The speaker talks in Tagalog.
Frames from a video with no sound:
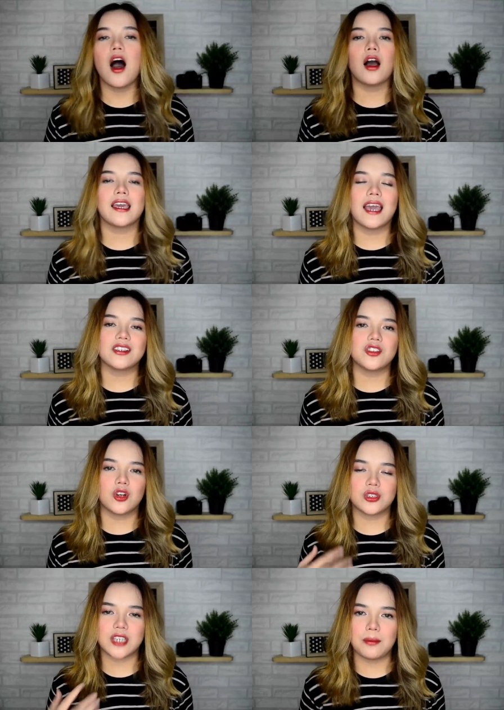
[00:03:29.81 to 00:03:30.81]
Okay guys,
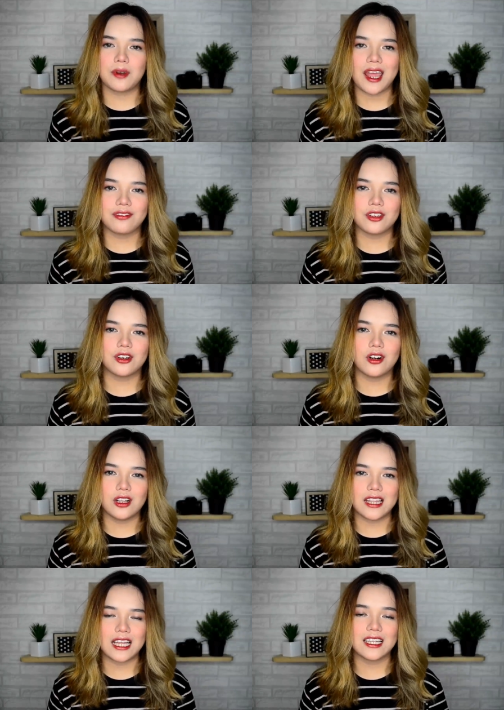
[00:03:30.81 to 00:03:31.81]
so syempre after
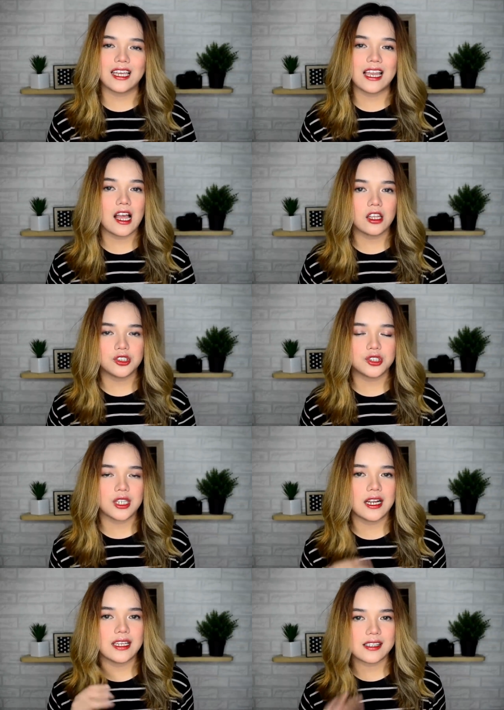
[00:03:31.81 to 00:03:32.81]
all that, kailangan nyo
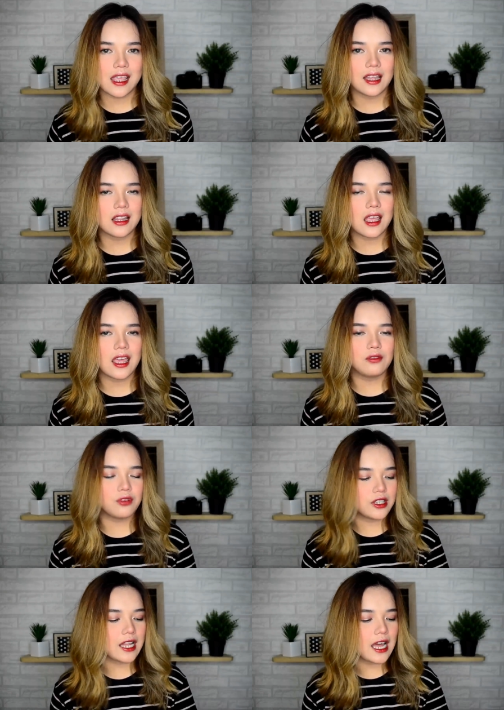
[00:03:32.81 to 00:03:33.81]
siyang iset.
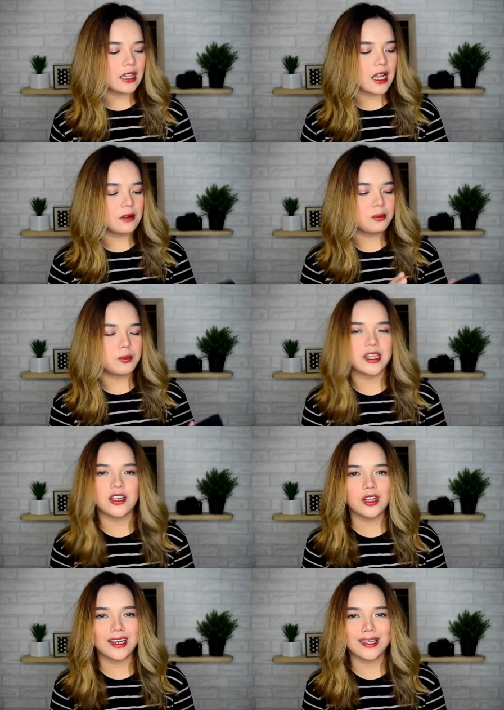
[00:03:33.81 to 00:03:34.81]
And for that, ang
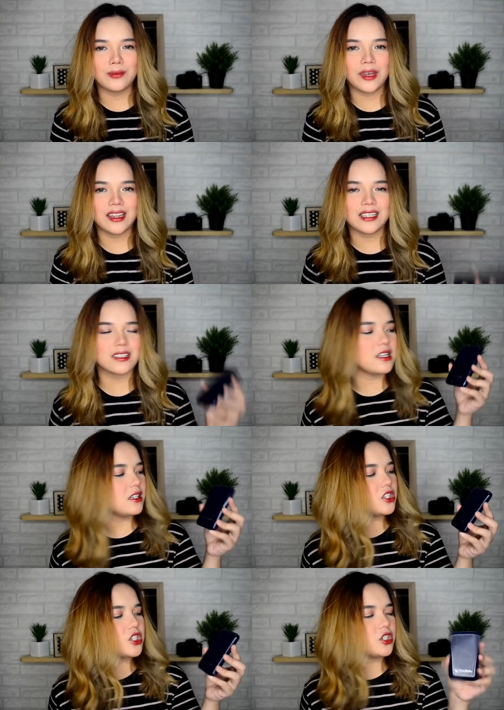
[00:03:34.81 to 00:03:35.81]
pwede ko i-recommend is
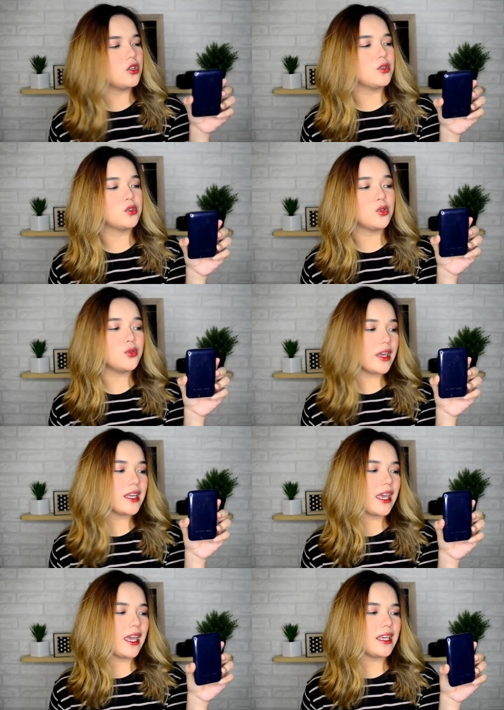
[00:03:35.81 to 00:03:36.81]
the Nichido 2
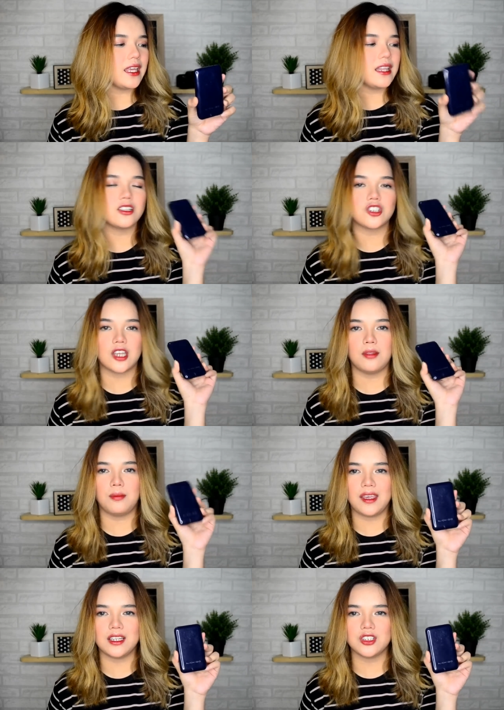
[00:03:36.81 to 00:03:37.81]
way Cake in the
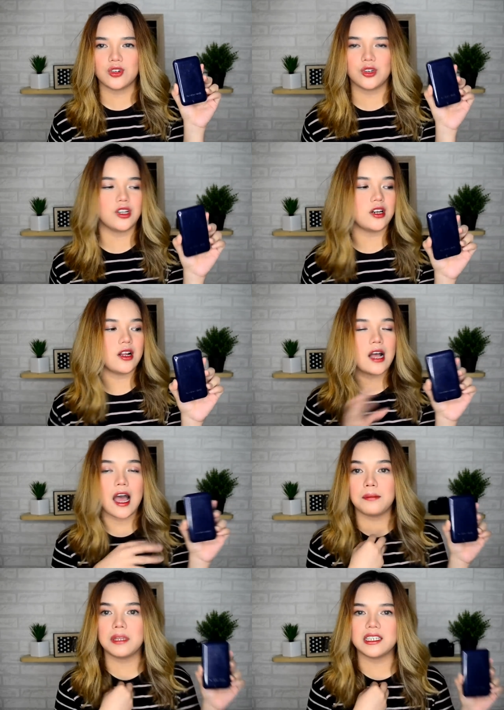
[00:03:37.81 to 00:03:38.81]
Shade Beige or
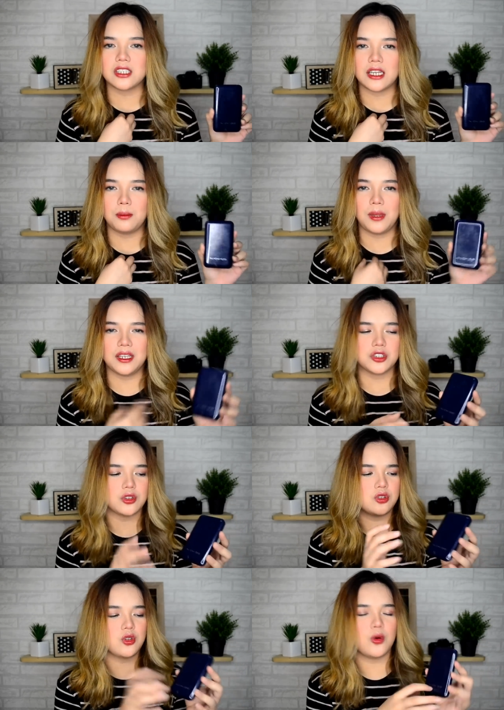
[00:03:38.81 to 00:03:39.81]
I'm in the Shade
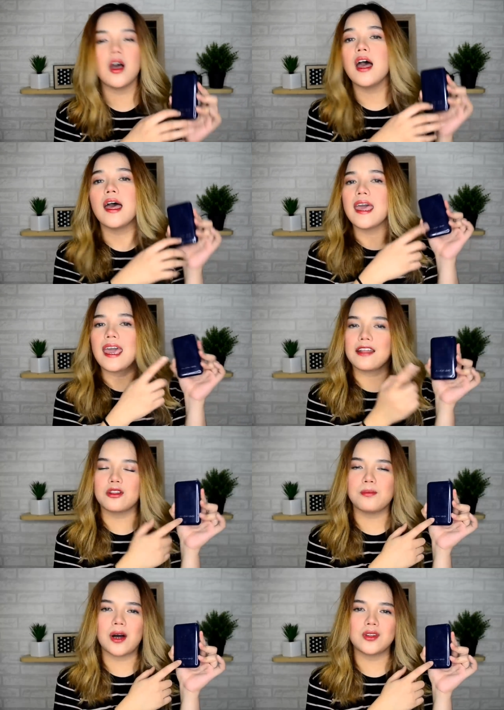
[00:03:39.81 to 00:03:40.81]
Beige. So,
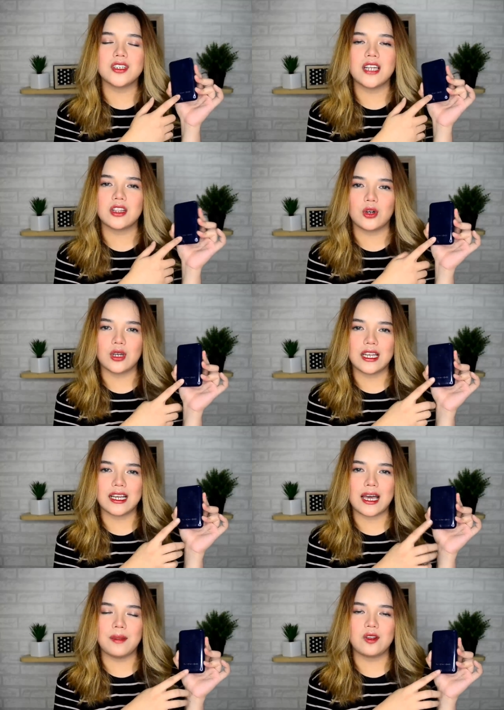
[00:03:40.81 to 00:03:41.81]
etong powder na to,
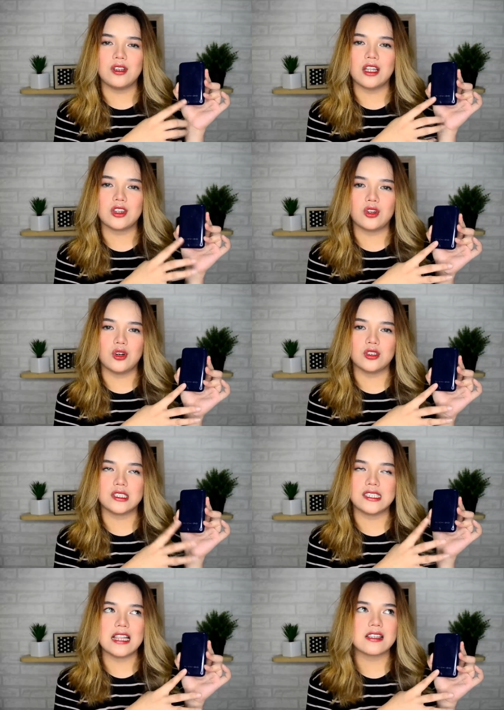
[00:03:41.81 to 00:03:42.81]
ginagamit ko na
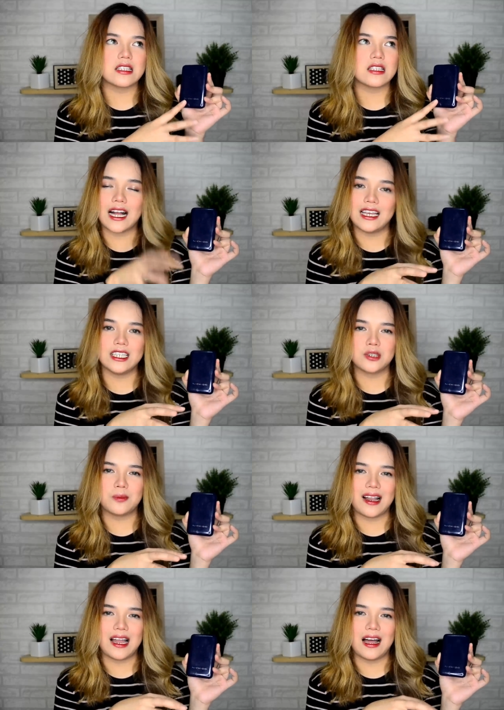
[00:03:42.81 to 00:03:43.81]
to since
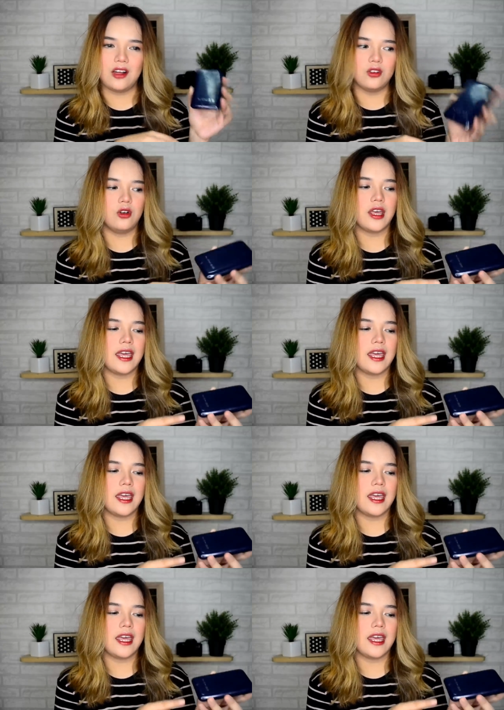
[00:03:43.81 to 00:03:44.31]
college pa lang ako.